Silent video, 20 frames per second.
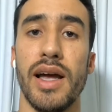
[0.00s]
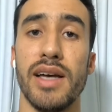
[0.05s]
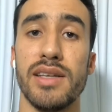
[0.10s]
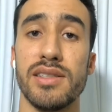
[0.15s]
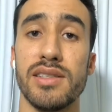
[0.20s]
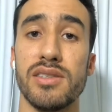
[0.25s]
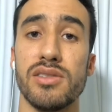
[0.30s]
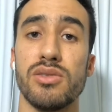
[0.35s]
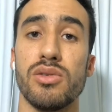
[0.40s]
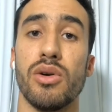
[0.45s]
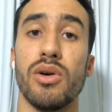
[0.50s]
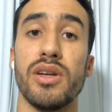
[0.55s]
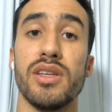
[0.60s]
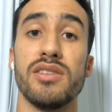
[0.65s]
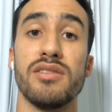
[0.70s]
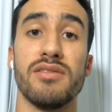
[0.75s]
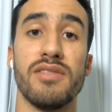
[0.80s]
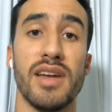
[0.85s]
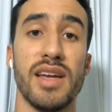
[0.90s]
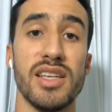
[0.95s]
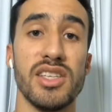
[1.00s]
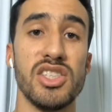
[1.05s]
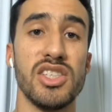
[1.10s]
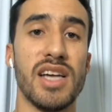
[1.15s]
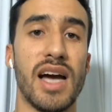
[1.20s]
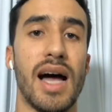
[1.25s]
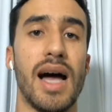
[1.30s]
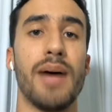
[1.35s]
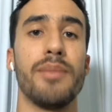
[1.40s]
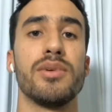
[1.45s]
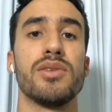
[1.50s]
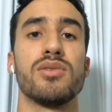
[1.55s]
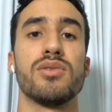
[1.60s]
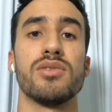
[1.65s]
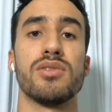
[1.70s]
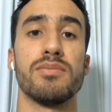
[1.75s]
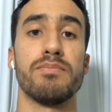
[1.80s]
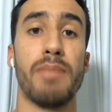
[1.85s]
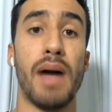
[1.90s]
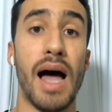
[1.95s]
essas dores vêm de
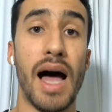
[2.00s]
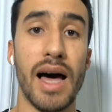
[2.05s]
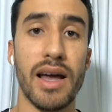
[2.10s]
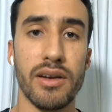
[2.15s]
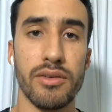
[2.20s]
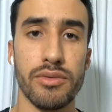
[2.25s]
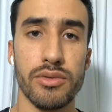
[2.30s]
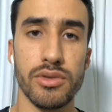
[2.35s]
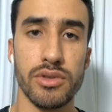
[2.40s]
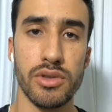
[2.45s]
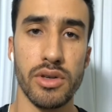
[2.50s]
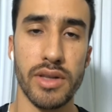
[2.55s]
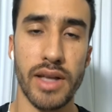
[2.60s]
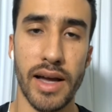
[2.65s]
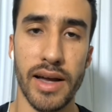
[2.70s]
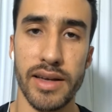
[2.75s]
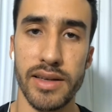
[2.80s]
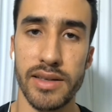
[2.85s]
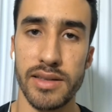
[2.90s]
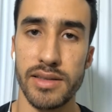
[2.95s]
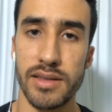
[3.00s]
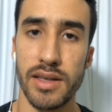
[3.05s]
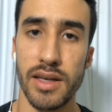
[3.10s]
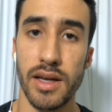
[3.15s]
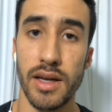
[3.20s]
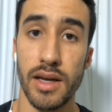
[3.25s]
hábitos parafuncionais.